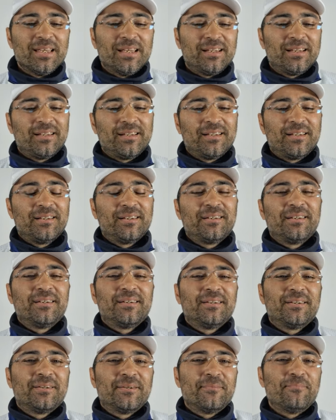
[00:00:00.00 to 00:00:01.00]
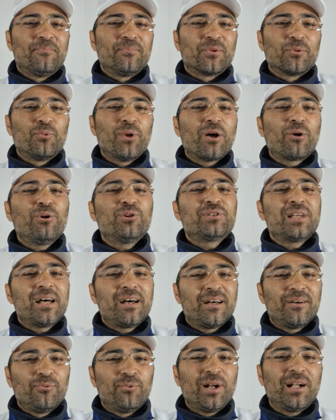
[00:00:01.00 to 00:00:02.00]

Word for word: Eh, un'altra cosa,